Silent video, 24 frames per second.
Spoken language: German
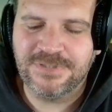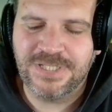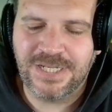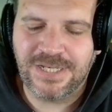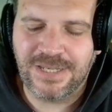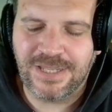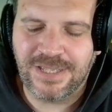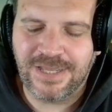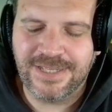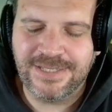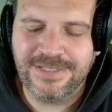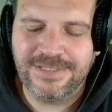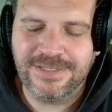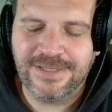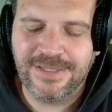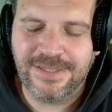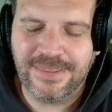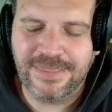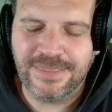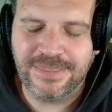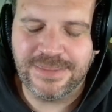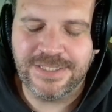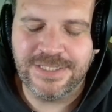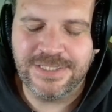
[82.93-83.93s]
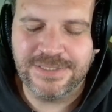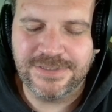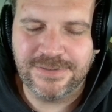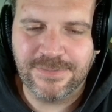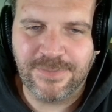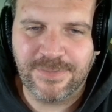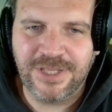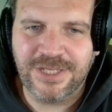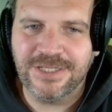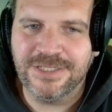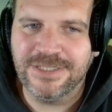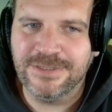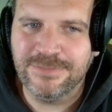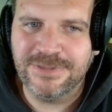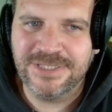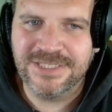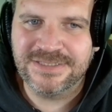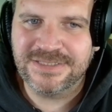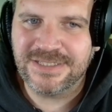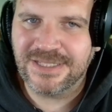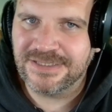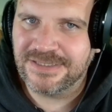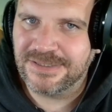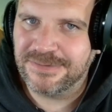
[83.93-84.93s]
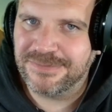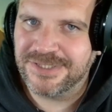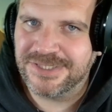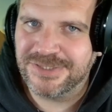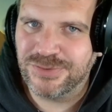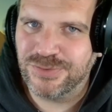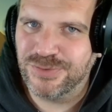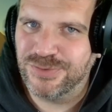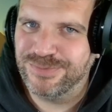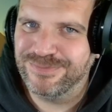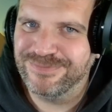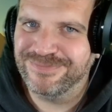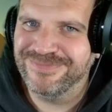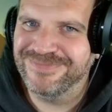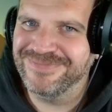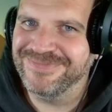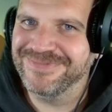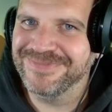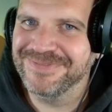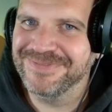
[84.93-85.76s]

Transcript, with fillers: Leider nicht meine Lieblingsachterbahntypen,